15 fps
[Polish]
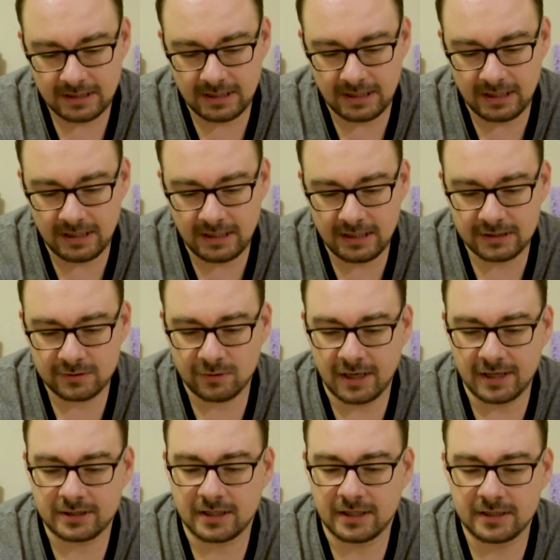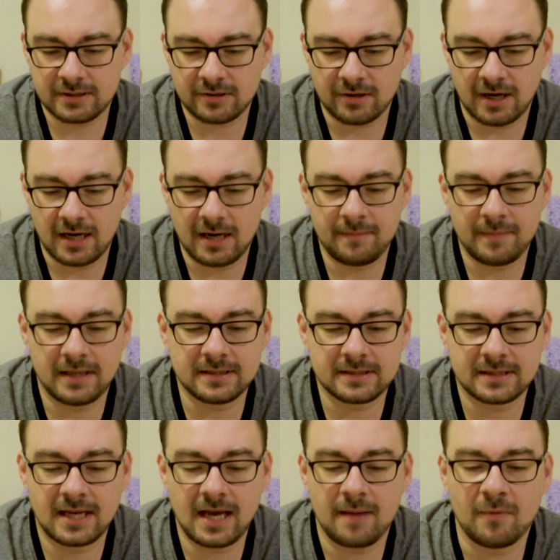I słuchajcie, jest to element
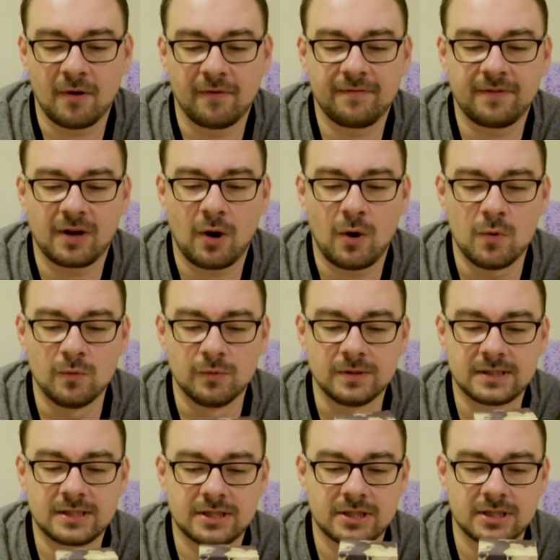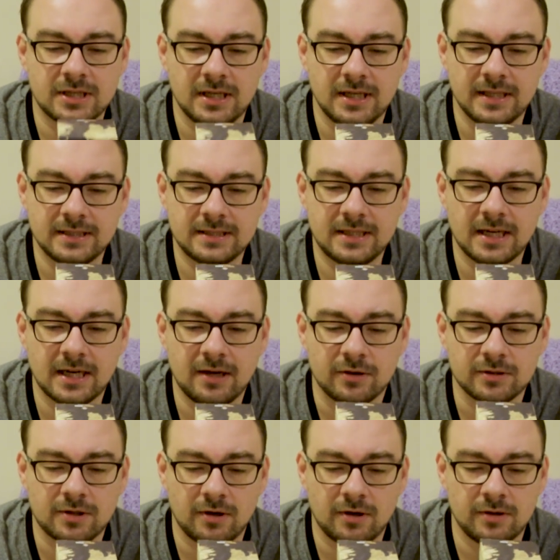z Game of Thrones, czyli z gry
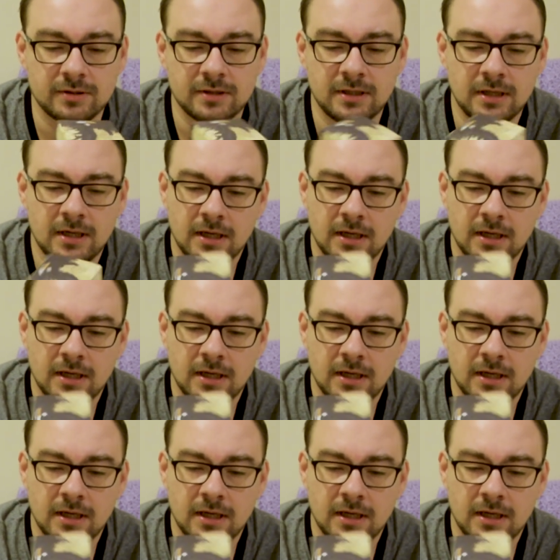o tron